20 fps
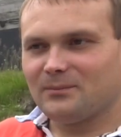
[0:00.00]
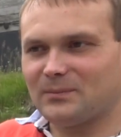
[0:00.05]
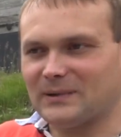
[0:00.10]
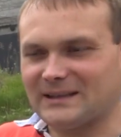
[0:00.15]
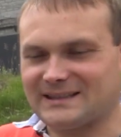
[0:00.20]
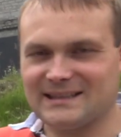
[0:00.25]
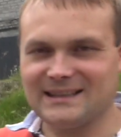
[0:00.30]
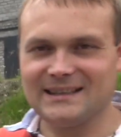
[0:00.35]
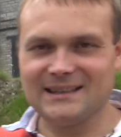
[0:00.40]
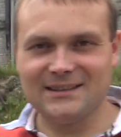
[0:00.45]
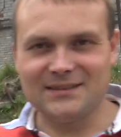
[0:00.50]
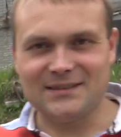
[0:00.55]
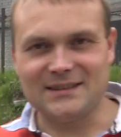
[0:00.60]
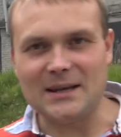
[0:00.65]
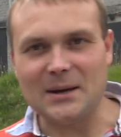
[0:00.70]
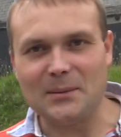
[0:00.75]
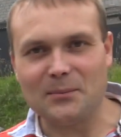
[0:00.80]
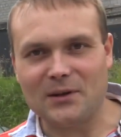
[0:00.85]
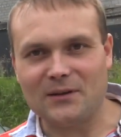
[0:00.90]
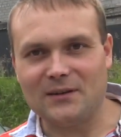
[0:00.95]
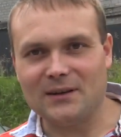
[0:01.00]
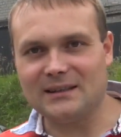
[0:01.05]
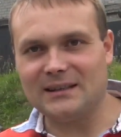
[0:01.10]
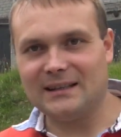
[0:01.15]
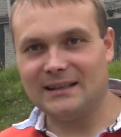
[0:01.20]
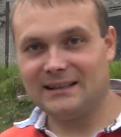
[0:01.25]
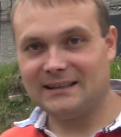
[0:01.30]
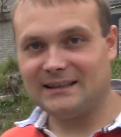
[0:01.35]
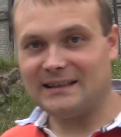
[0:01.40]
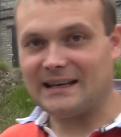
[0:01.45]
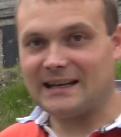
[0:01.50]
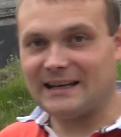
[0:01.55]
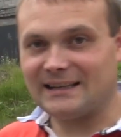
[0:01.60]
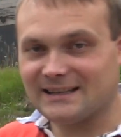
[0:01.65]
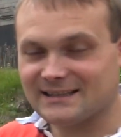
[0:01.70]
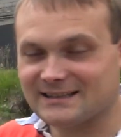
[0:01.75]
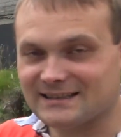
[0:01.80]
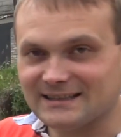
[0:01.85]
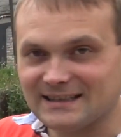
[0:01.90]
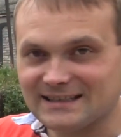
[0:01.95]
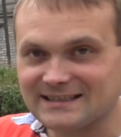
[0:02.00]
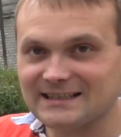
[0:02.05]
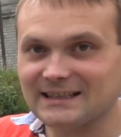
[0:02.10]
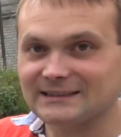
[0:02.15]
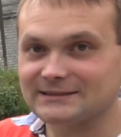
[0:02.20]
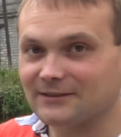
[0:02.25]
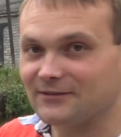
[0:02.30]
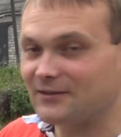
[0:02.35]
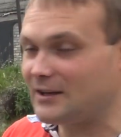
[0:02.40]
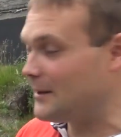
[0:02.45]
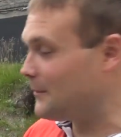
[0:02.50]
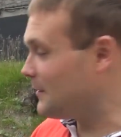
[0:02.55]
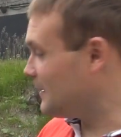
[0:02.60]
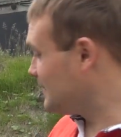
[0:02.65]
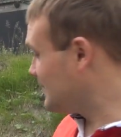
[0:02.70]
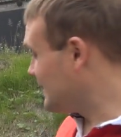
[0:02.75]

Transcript: Пацаны, всем привет! Наконец-то настало время